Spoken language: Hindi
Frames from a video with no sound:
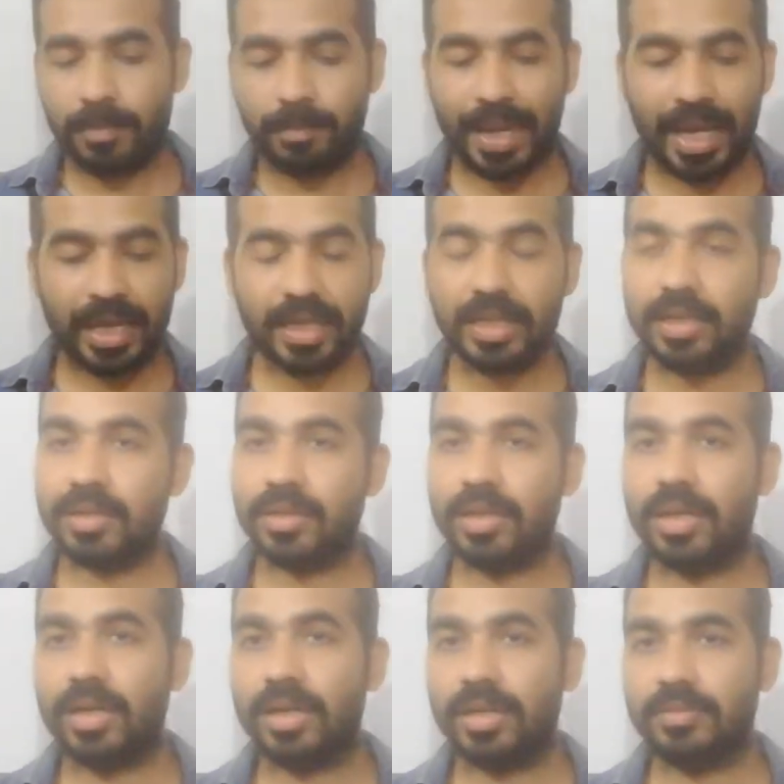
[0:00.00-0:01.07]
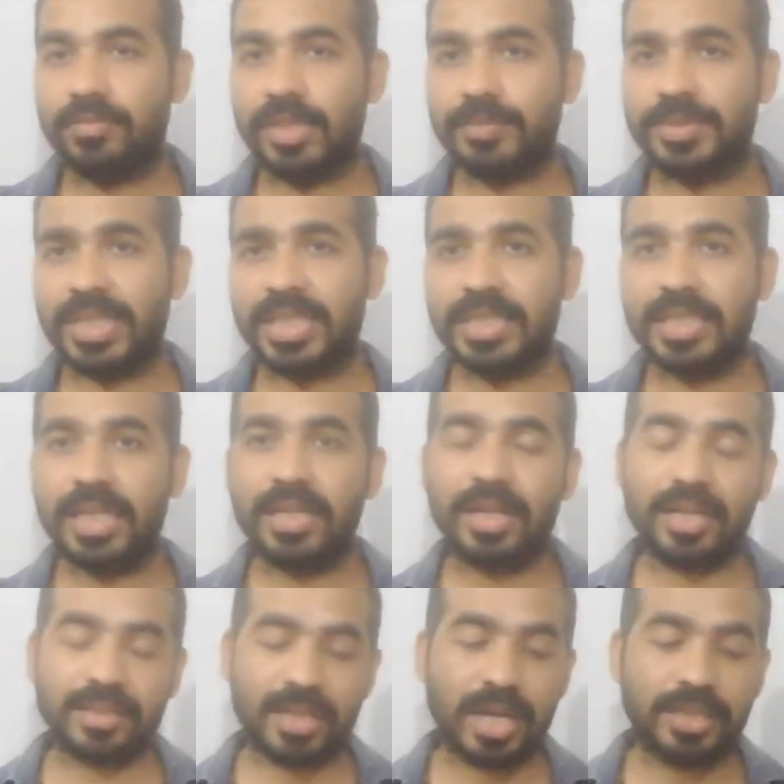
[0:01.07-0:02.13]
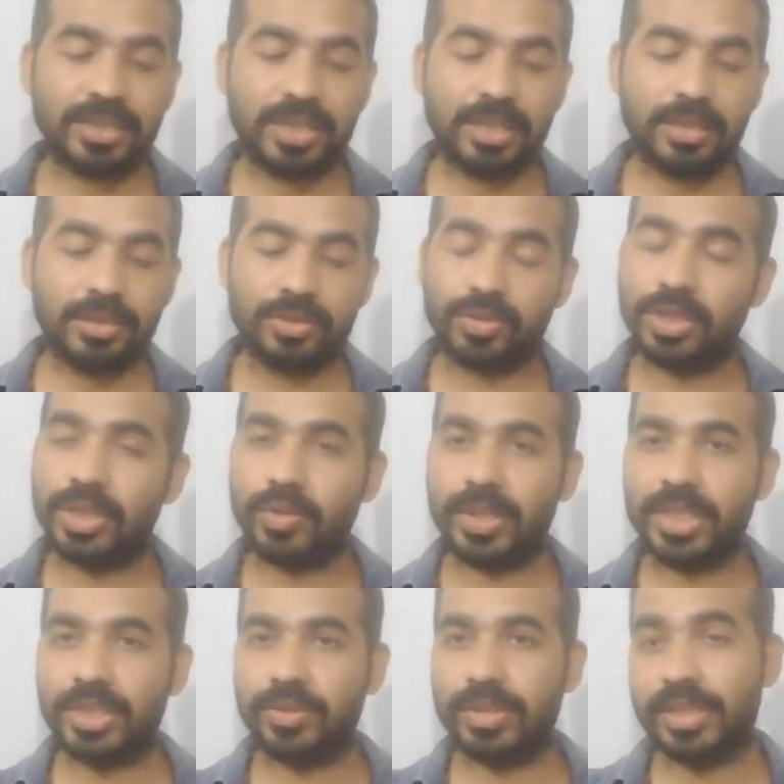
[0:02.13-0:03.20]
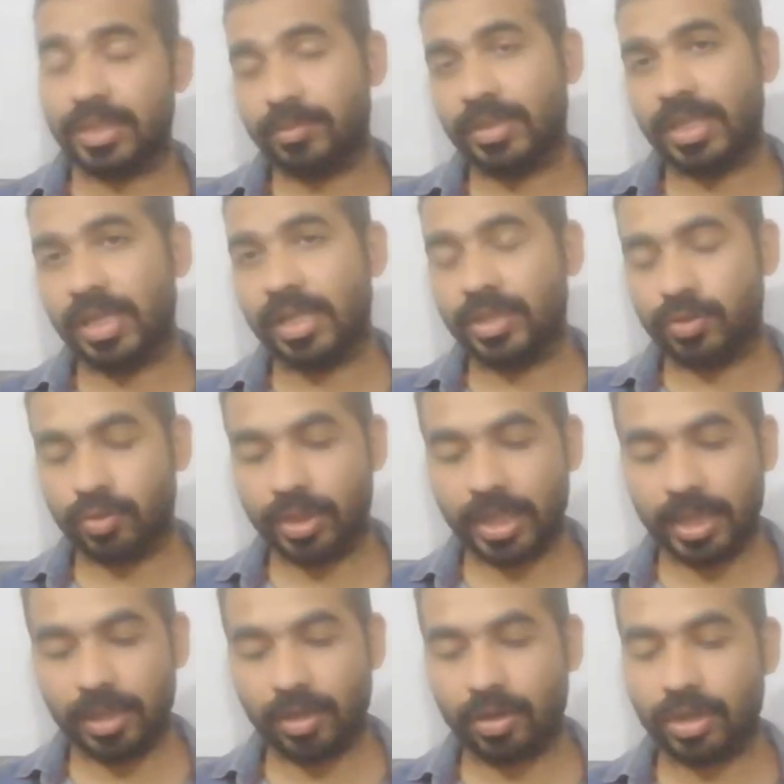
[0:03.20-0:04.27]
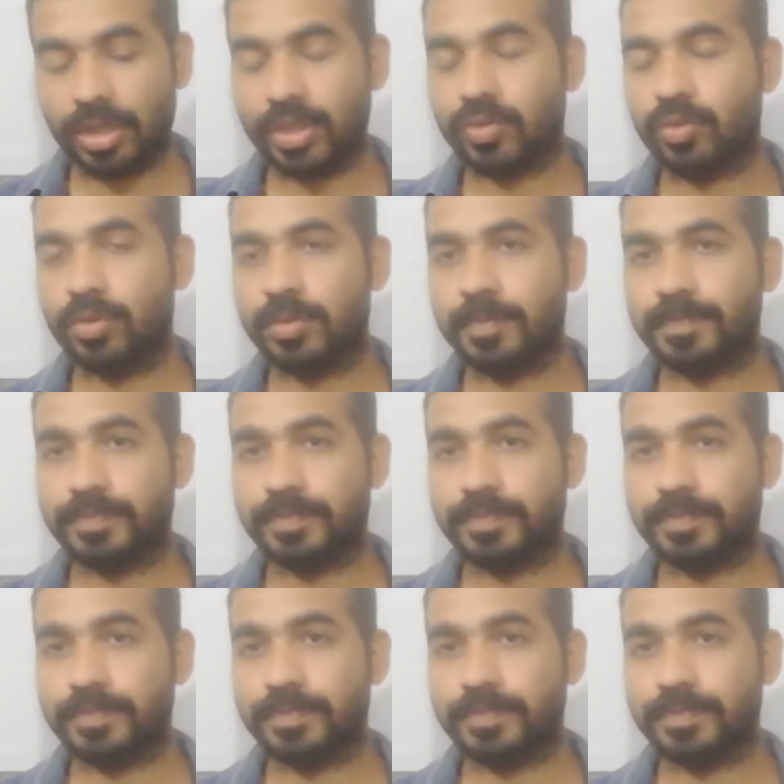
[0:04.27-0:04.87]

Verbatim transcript: पहली वेब सीरीज़ है रक्तांचल जो कि 2020 में रिलीज़ हुई है और इसको